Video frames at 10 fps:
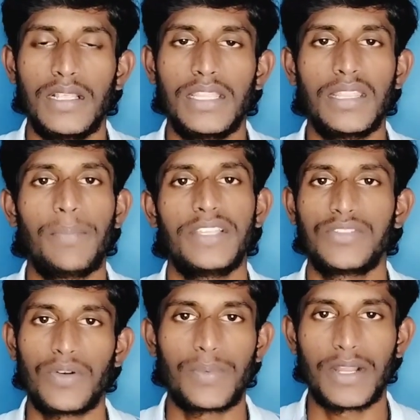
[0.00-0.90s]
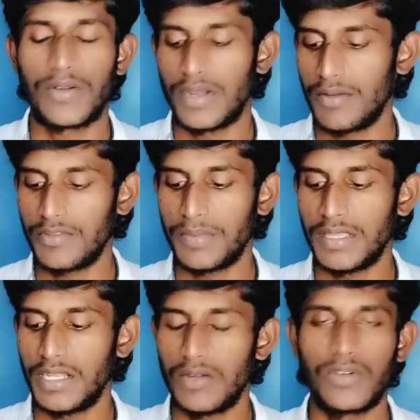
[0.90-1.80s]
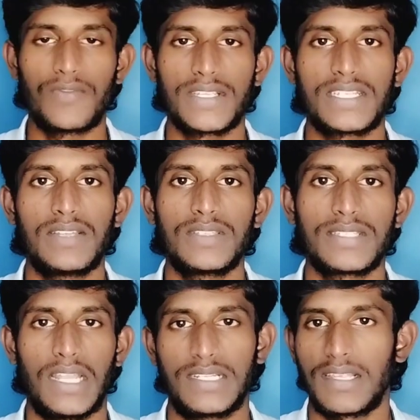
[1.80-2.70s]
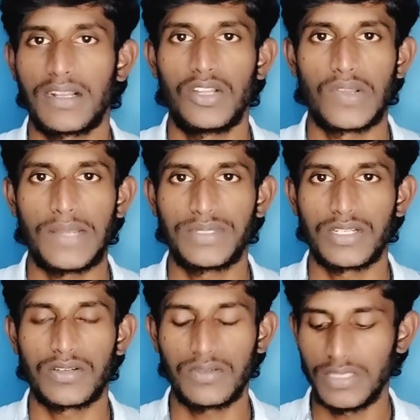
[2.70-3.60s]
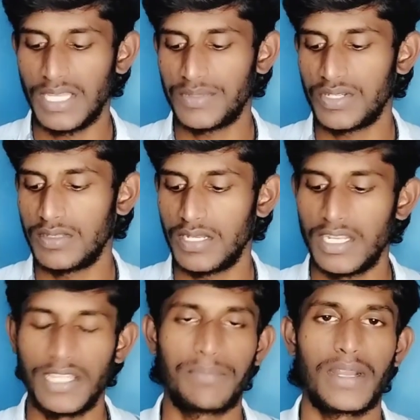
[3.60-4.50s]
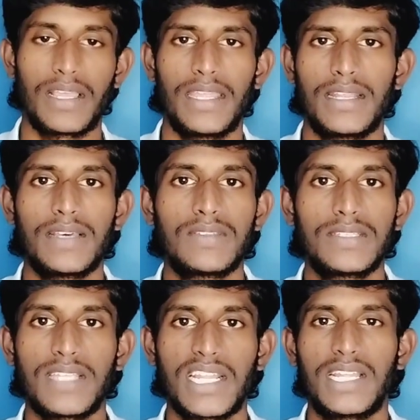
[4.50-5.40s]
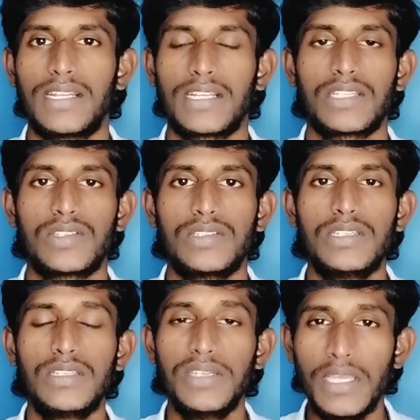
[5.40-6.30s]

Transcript: இந்த பேஜ் ஓப்பன் ஆன உடனே வந்து பார்த்தீங்கன்னா உங்களுக்கு ஃபஸ்ட்லேயே வந்து செலக்ட் சர்க்கிள்னு ஒரு ஆப்ஷன் இருக்கும் இந்த ஆப்ஷனை நீங்கள் கிளிக் பண்ணுங்கள் ஏன்னா வந்து சர்க்கிள்ன்றது வந்து